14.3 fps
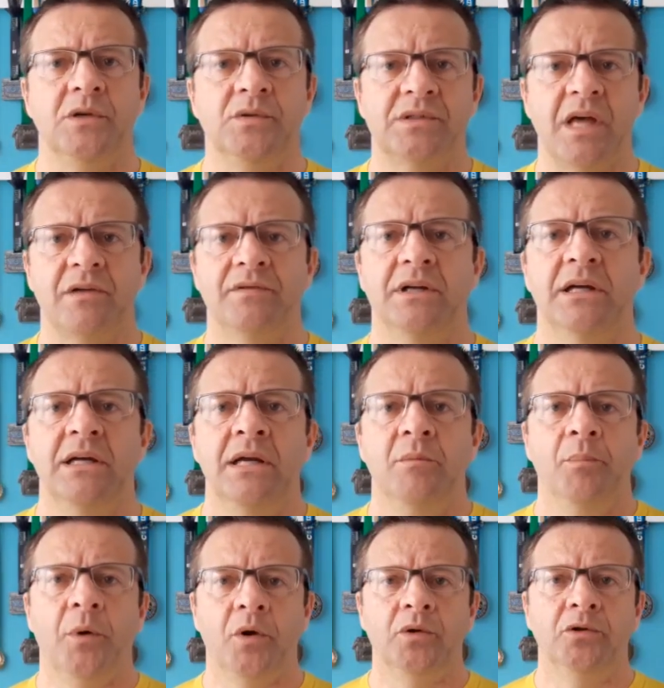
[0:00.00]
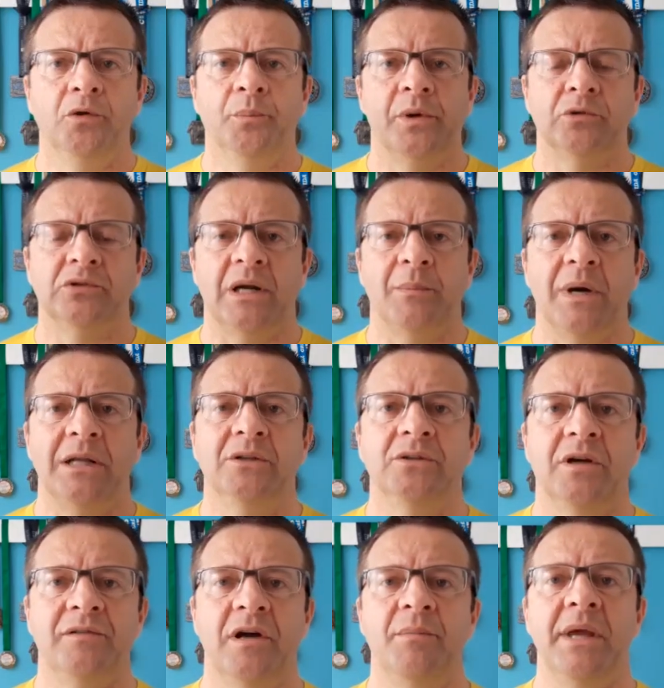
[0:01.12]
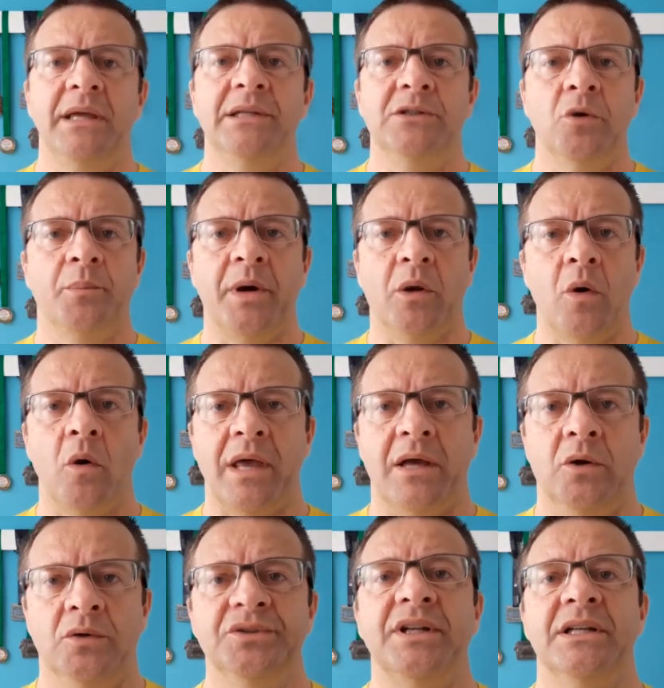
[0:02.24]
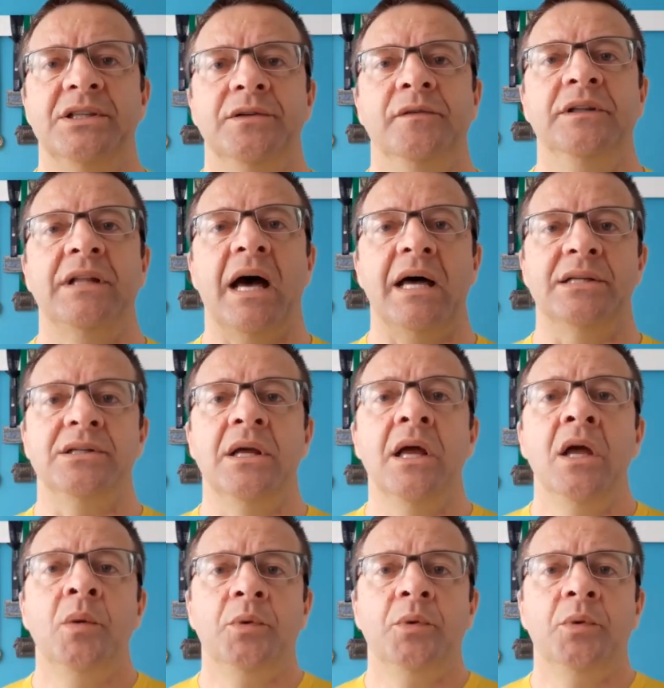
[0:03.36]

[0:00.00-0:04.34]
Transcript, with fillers: eu estava pronto para o trabalho novamente ou para qualquer outra atividade.